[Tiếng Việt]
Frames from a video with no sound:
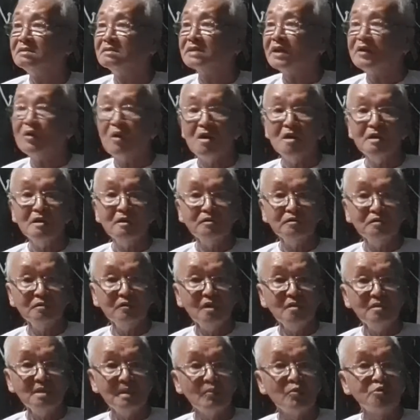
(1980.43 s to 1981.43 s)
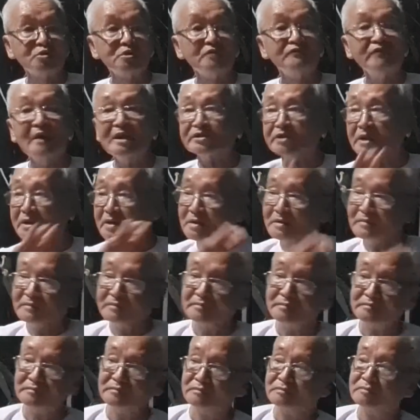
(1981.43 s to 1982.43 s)
cái đó nó, nó là một sự phát triển
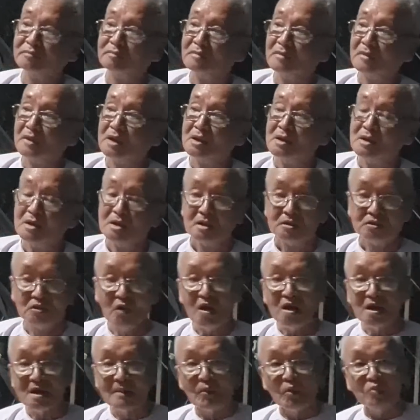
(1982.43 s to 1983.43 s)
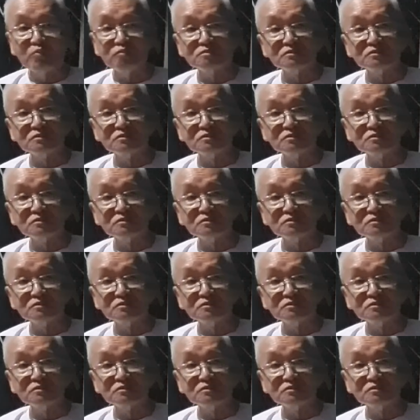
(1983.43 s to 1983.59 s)
nó là một